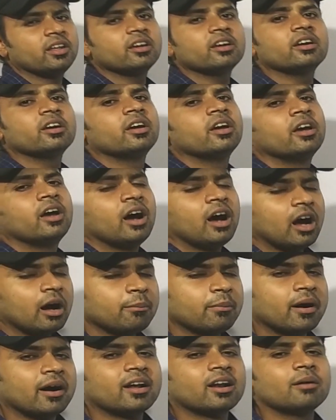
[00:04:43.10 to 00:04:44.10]
है आप
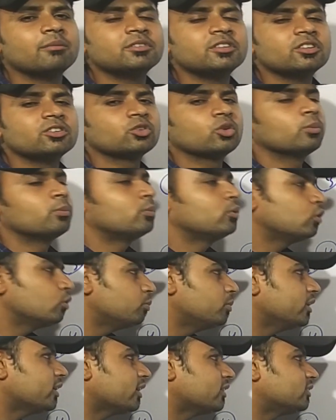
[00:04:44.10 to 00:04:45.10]
आराम से इसको प्रूफ
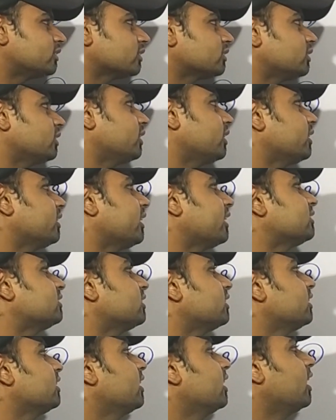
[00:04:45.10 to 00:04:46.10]
भी कर सकते हैं
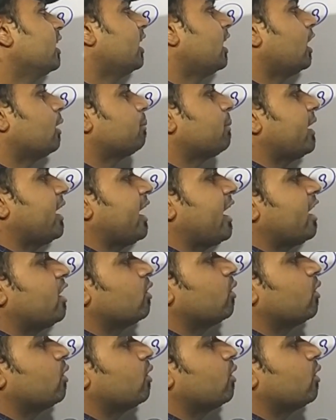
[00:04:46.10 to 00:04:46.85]
कैसे आप एन